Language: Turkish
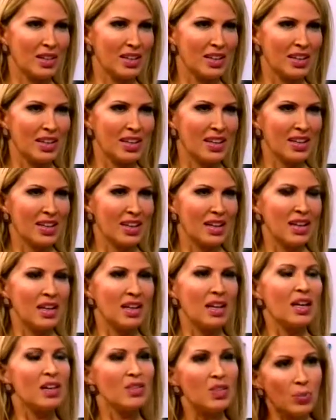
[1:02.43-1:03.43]
Hmm.
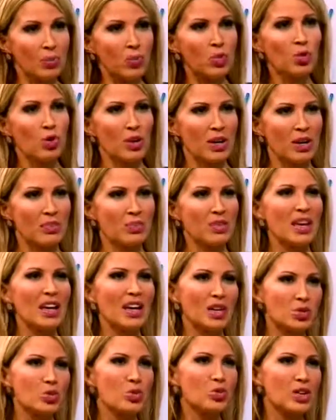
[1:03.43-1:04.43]
Ve bu dönemde
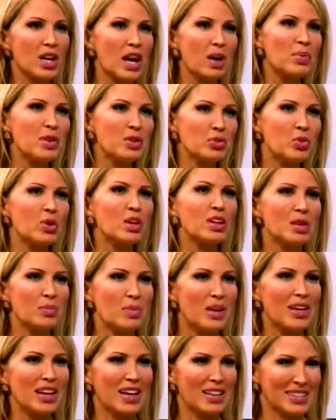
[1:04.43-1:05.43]
en çok rağbet gören
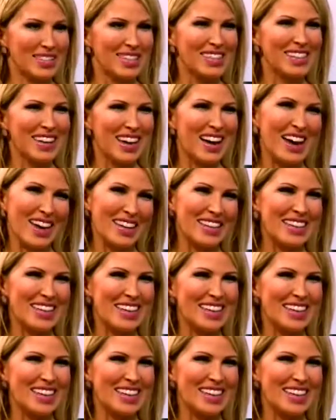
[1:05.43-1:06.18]
ameliyat haliyle.